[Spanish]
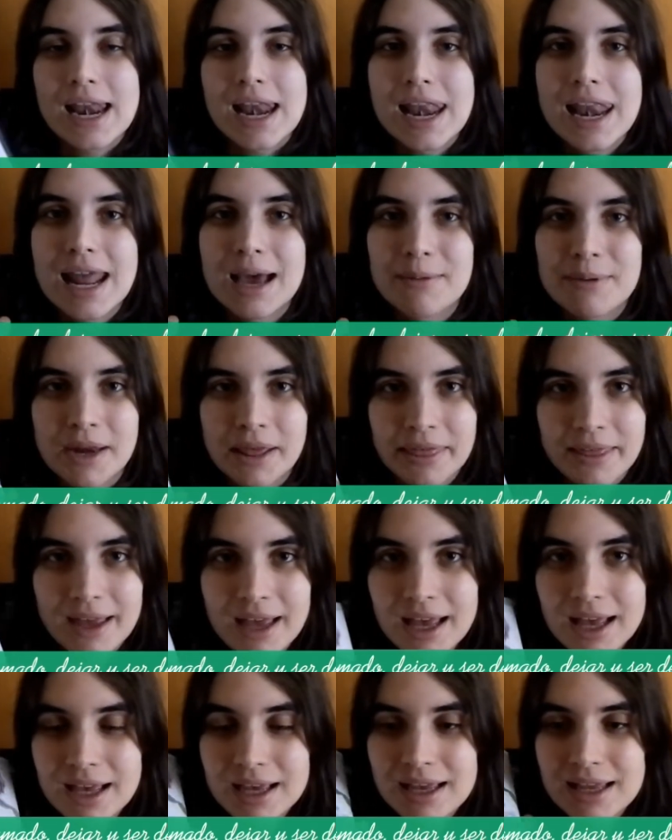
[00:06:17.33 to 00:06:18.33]
La
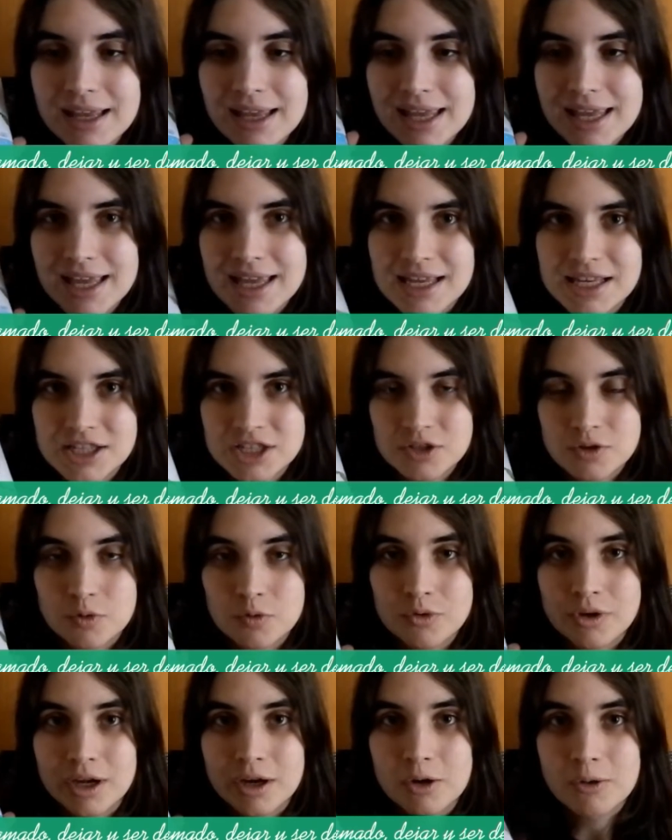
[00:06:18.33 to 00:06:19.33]
verdad es
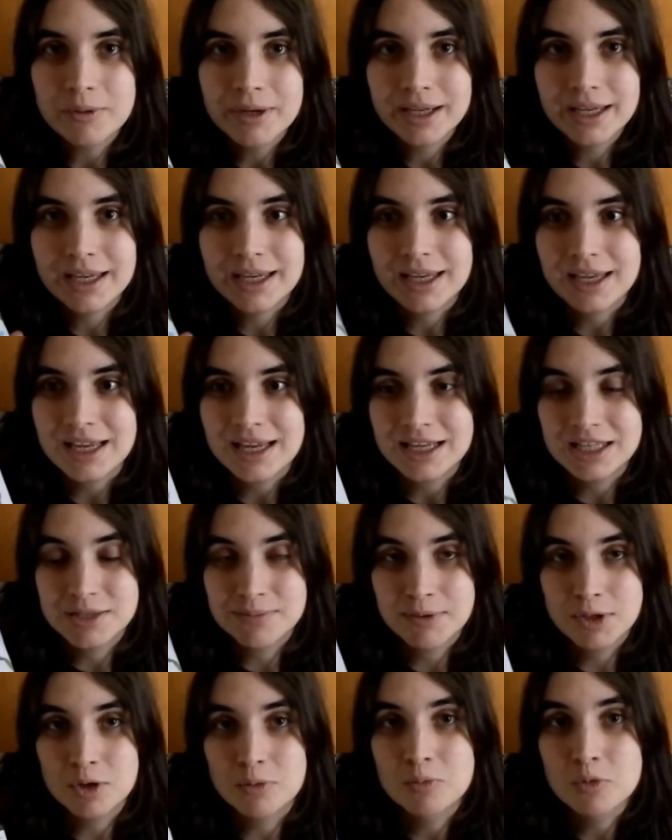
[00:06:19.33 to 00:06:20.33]
una obra que
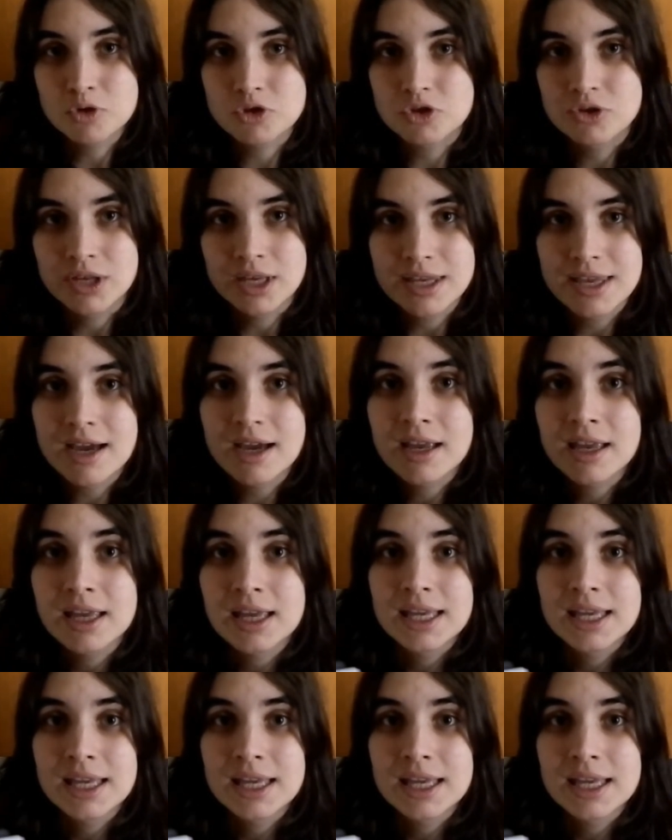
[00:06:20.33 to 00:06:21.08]
espero mucho de ella,